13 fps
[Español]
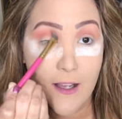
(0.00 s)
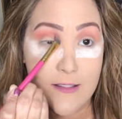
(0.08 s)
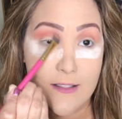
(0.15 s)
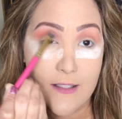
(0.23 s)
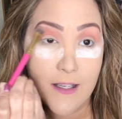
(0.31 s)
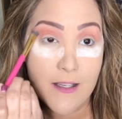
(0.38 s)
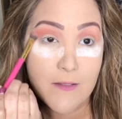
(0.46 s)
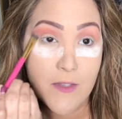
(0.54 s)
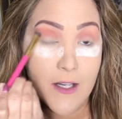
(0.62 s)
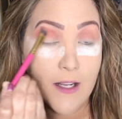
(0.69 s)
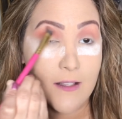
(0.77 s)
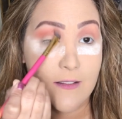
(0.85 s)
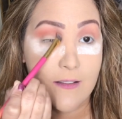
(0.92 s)
Así,
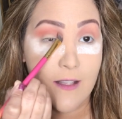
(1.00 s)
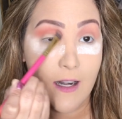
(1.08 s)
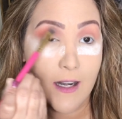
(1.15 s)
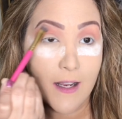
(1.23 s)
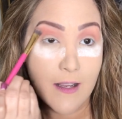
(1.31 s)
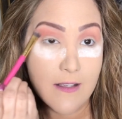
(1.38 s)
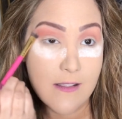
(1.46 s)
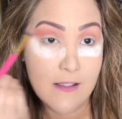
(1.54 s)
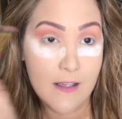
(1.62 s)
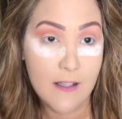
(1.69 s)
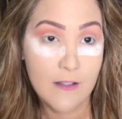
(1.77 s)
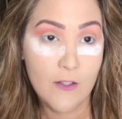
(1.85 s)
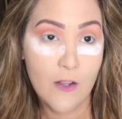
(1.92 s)
mira, de
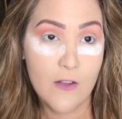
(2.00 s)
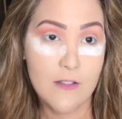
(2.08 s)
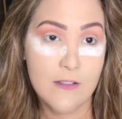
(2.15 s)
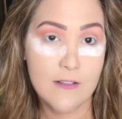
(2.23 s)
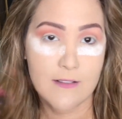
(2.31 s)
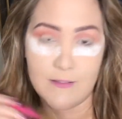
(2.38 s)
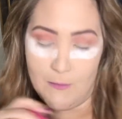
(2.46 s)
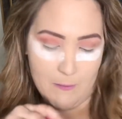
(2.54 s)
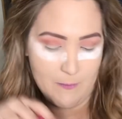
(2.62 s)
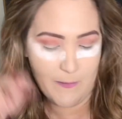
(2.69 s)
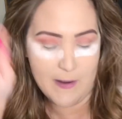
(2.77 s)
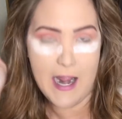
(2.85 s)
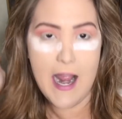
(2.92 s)
lejecitos.
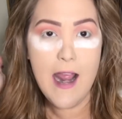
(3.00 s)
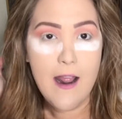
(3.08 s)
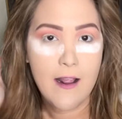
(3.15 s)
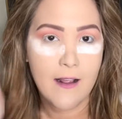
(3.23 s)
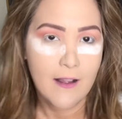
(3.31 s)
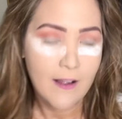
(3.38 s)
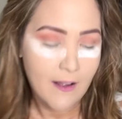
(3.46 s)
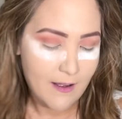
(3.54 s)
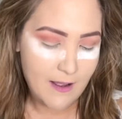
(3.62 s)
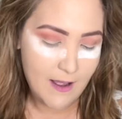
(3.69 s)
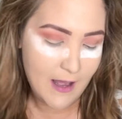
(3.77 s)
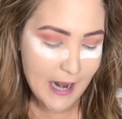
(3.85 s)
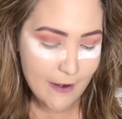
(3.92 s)
¡Hombre!
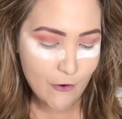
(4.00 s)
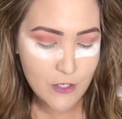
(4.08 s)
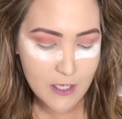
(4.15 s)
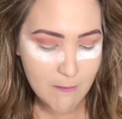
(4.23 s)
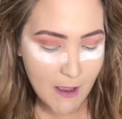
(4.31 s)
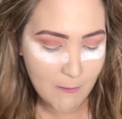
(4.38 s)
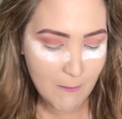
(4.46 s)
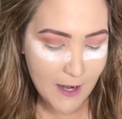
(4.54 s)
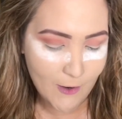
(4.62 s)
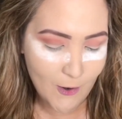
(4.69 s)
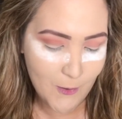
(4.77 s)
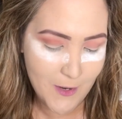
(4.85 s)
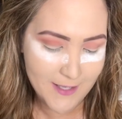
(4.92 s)
Ah, la Rosy
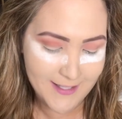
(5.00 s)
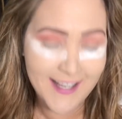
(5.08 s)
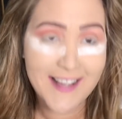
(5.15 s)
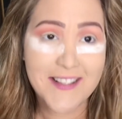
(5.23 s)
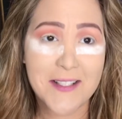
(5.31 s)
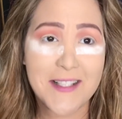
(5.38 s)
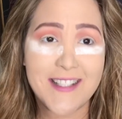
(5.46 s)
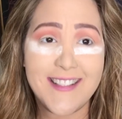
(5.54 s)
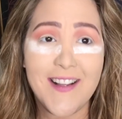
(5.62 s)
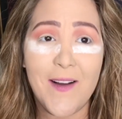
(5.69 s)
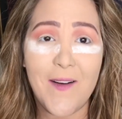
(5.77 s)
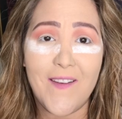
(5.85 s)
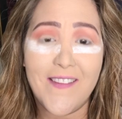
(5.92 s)
McMichael no hace
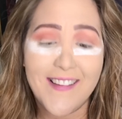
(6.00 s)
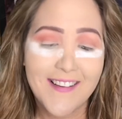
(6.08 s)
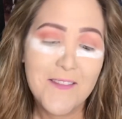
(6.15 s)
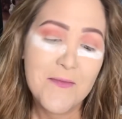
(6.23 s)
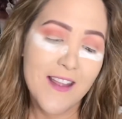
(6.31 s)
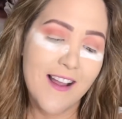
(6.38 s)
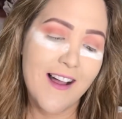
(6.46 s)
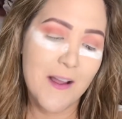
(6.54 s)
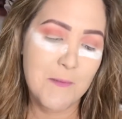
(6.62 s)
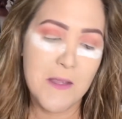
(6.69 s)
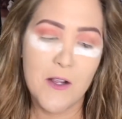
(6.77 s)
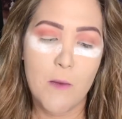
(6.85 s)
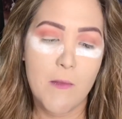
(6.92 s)
esto.
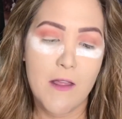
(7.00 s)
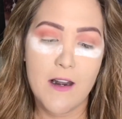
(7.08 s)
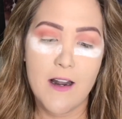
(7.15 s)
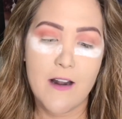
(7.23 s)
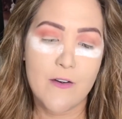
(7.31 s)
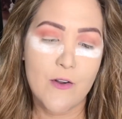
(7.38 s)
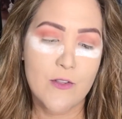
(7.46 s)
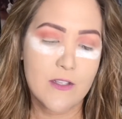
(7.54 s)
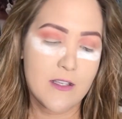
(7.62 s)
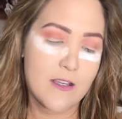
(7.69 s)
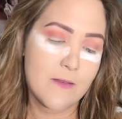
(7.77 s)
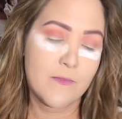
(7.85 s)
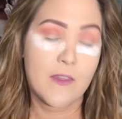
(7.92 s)
Ay, mi comadre la
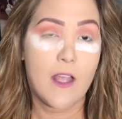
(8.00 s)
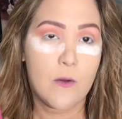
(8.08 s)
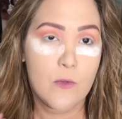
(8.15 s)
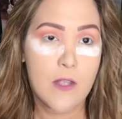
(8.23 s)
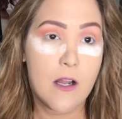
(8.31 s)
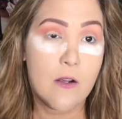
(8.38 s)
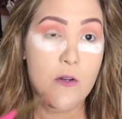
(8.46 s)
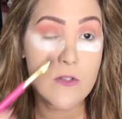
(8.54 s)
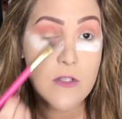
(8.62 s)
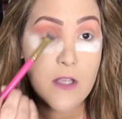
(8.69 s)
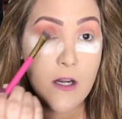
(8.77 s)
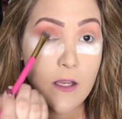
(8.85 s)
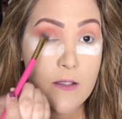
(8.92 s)
Rosy. Algún día la
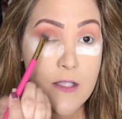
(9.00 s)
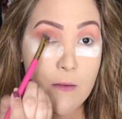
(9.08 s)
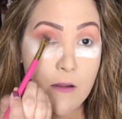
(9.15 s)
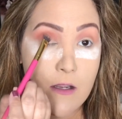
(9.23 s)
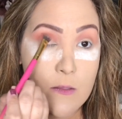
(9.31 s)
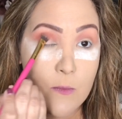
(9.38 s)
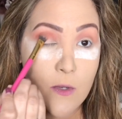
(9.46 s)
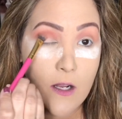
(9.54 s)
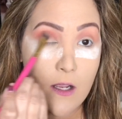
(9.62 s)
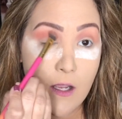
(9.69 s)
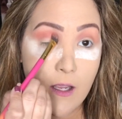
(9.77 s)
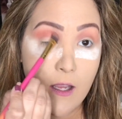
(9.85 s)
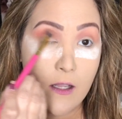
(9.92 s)
conoceré. Se ve que es
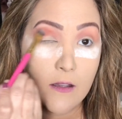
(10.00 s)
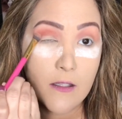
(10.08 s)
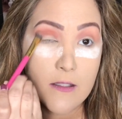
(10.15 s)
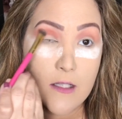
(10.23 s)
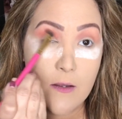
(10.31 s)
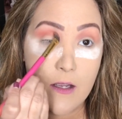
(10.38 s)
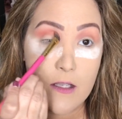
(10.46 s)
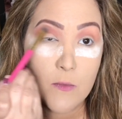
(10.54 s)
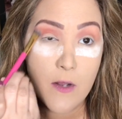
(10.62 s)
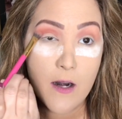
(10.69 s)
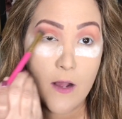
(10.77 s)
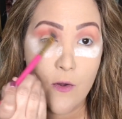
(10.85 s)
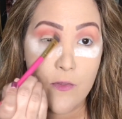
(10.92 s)
buena gente, se ve que es
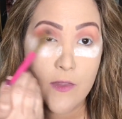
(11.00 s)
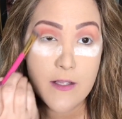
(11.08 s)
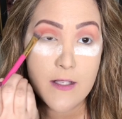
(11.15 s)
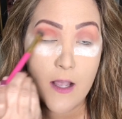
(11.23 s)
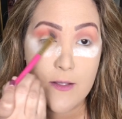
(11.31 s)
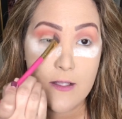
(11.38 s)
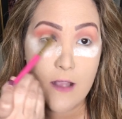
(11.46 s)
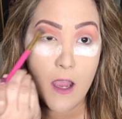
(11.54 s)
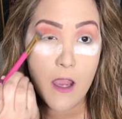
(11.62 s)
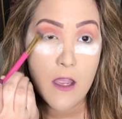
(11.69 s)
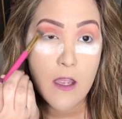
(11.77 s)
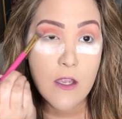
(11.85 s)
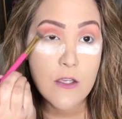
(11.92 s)
buena onda. Y sabes
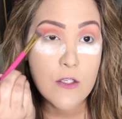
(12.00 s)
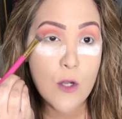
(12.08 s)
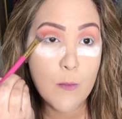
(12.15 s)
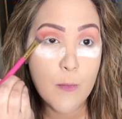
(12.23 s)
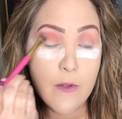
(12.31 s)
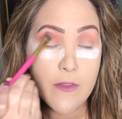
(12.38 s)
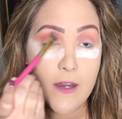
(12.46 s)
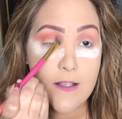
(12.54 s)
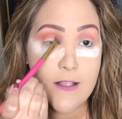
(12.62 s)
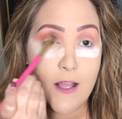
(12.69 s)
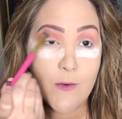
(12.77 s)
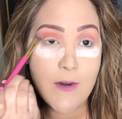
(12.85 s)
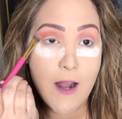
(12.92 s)
qué? Yo podría
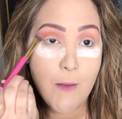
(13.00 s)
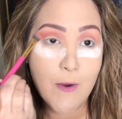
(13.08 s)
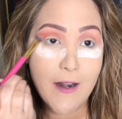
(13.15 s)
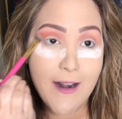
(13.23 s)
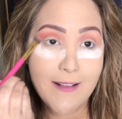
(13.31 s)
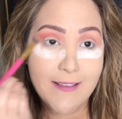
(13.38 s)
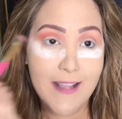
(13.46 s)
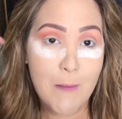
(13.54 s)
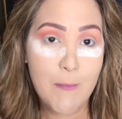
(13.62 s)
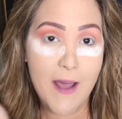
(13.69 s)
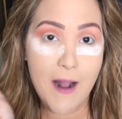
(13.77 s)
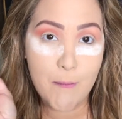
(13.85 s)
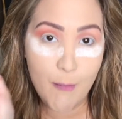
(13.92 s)
ser una buena tía
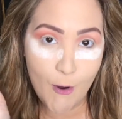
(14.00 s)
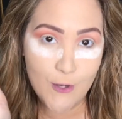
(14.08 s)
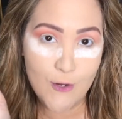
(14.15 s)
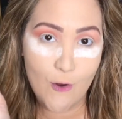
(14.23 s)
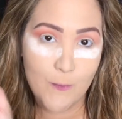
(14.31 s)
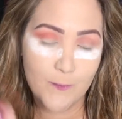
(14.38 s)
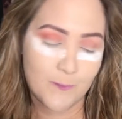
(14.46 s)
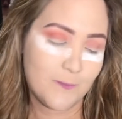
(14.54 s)
para apoyo.